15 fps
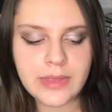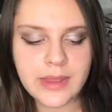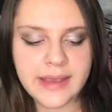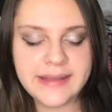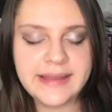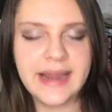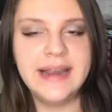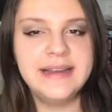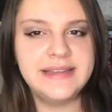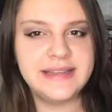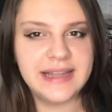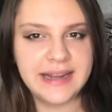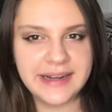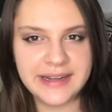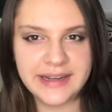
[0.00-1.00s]
İnternet
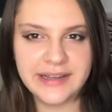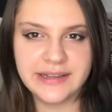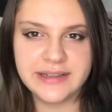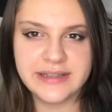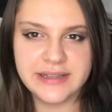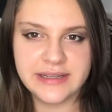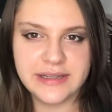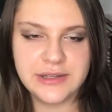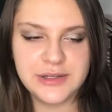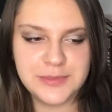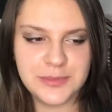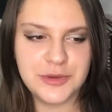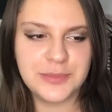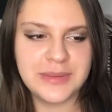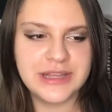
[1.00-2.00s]
sitelerinden alırsınız
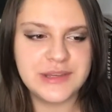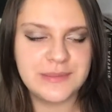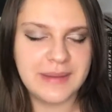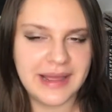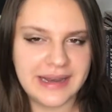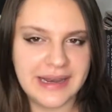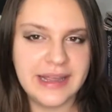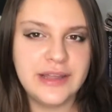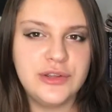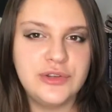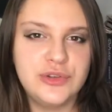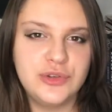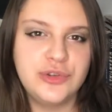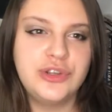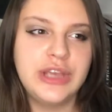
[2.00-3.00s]
büyük bir ihtimalle.
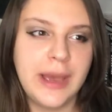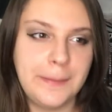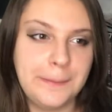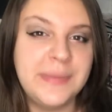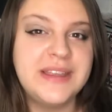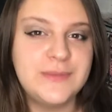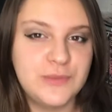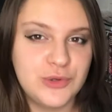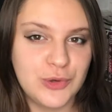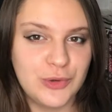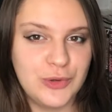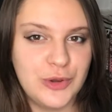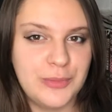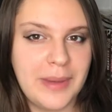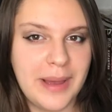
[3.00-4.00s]
Çünkü TÜYAP bitmiş
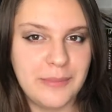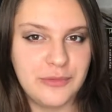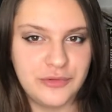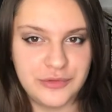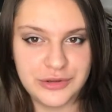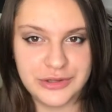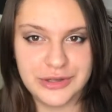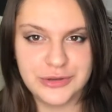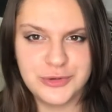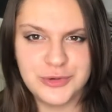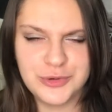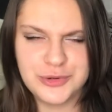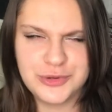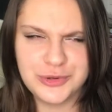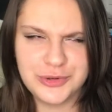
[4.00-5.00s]
oluyor ben bu video.
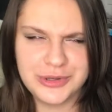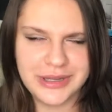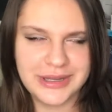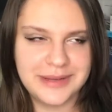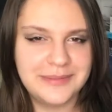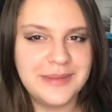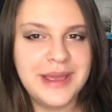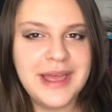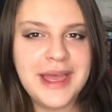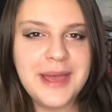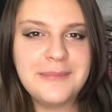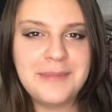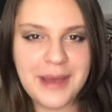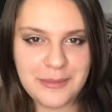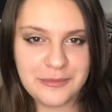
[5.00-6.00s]
Çok çünkü dedim.
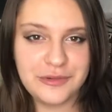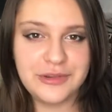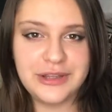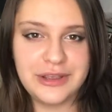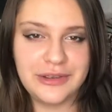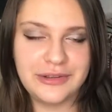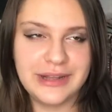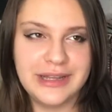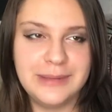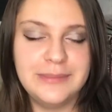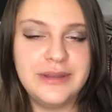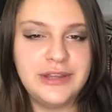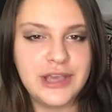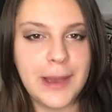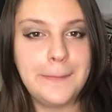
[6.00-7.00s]
Ben bu videoyu
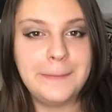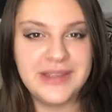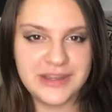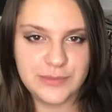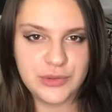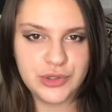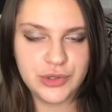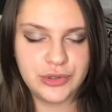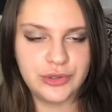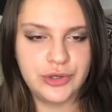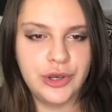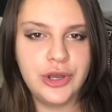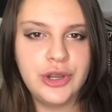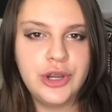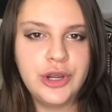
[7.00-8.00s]
yüklediğimde TÜYAP bitmiş
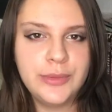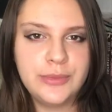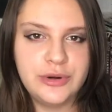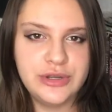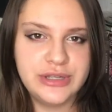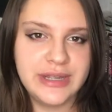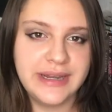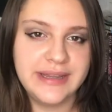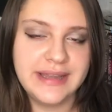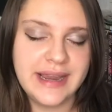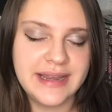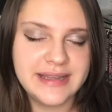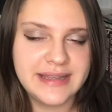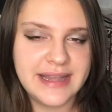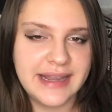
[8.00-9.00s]
oluyor. Bu yüzden
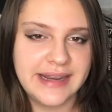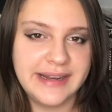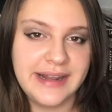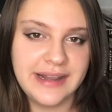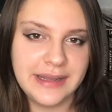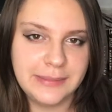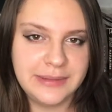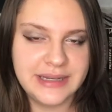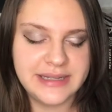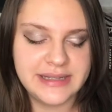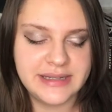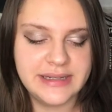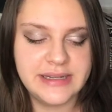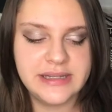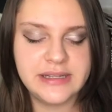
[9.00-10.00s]
internet sitelerinden
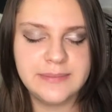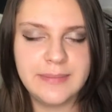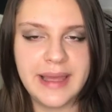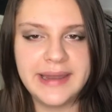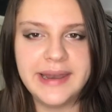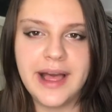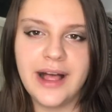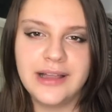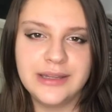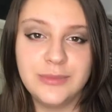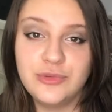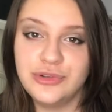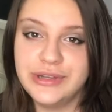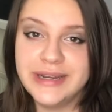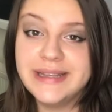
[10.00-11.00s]
alabilirsiniz. Ben de
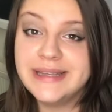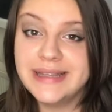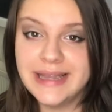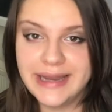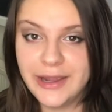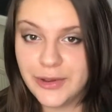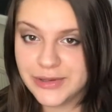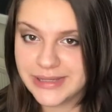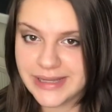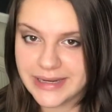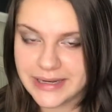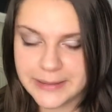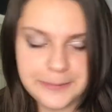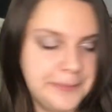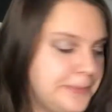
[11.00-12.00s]
aldığım ürünleri sizlere
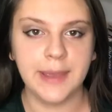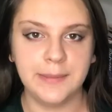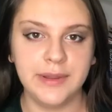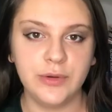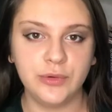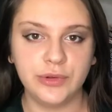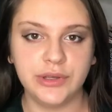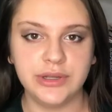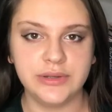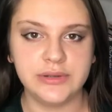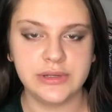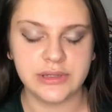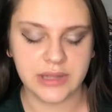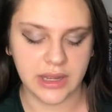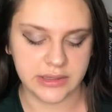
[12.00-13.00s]
göstereyim. Hemen
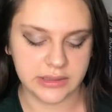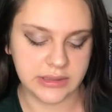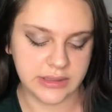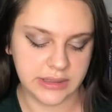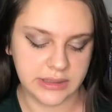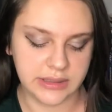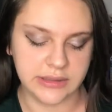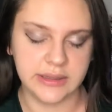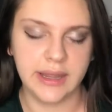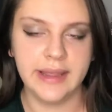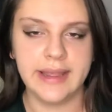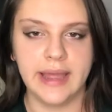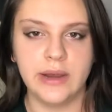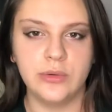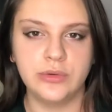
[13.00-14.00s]
Okyanus standının yanında
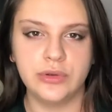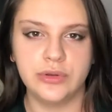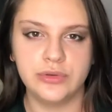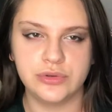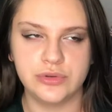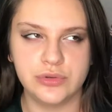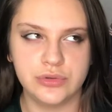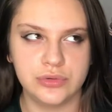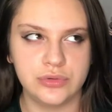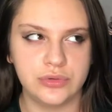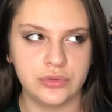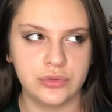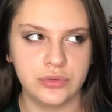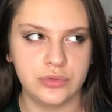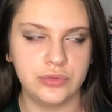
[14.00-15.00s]
yani Okyanus'un
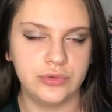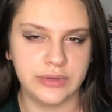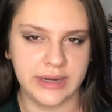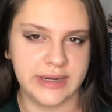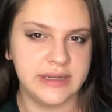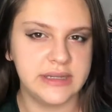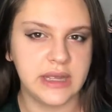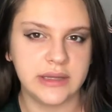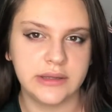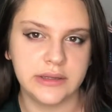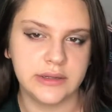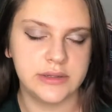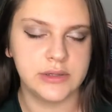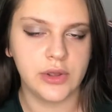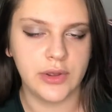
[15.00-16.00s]
ürünlerini
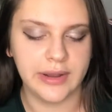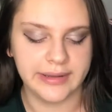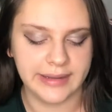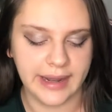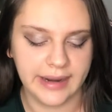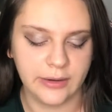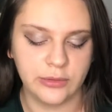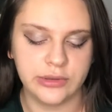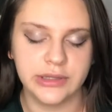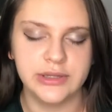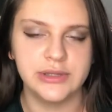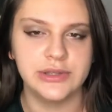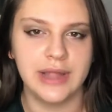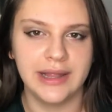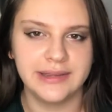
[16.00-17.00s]
sattığını söylediler.
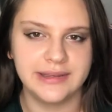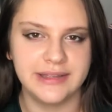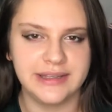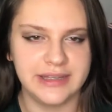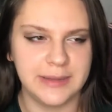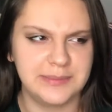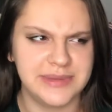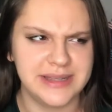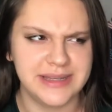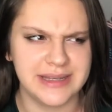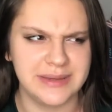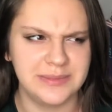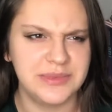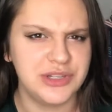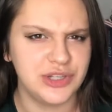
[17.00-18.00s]
Okyanus'un alt
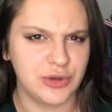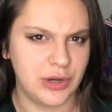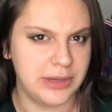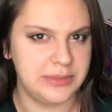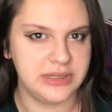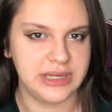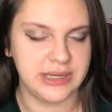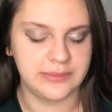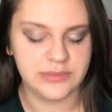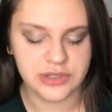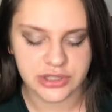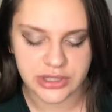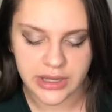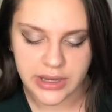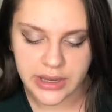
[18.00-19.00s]
yapısıymış öyle bir
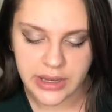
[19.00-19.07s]
şeymiş.